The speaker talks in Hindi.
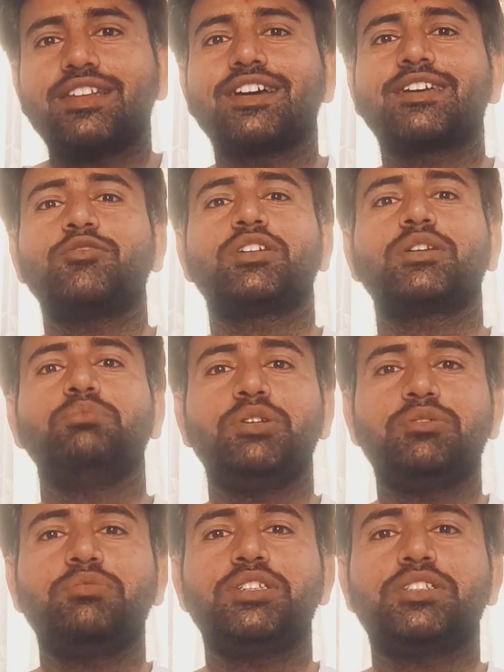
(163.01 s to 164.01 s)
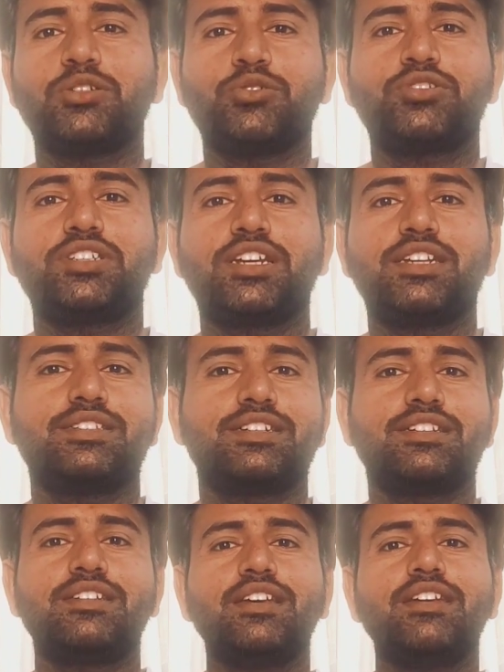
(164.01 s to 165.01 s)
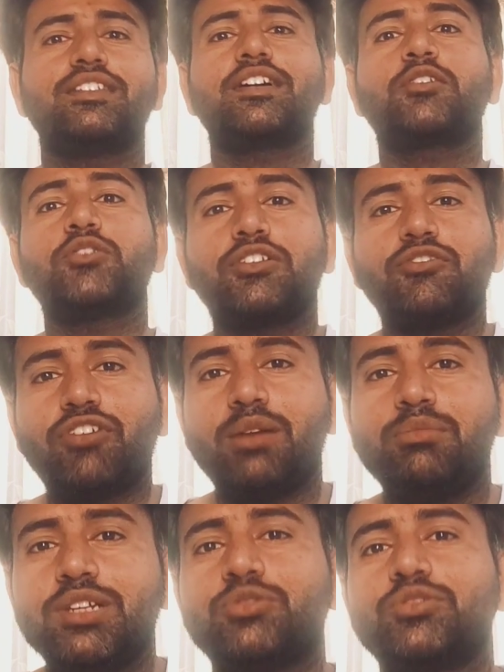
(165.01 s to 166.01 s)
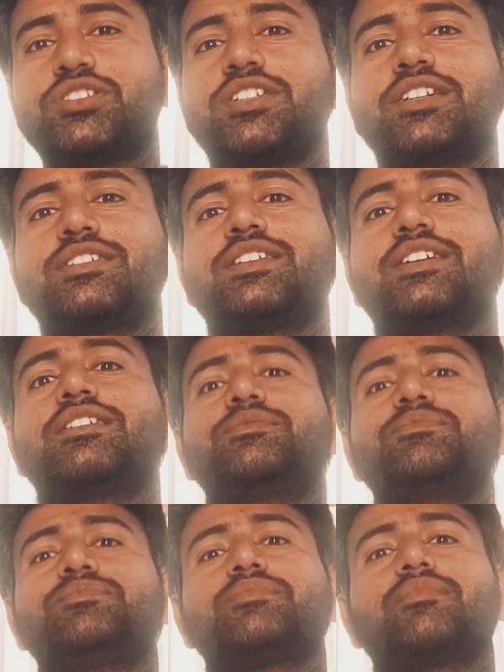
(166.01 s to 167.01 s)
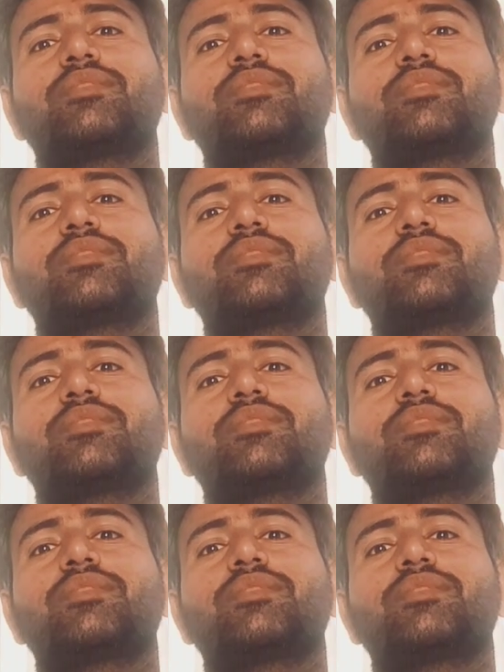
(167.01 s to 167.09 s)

ताकि उनके बीवी बच्चे खुश रह सकें ताकि उनकी फैमिली खुश रह सके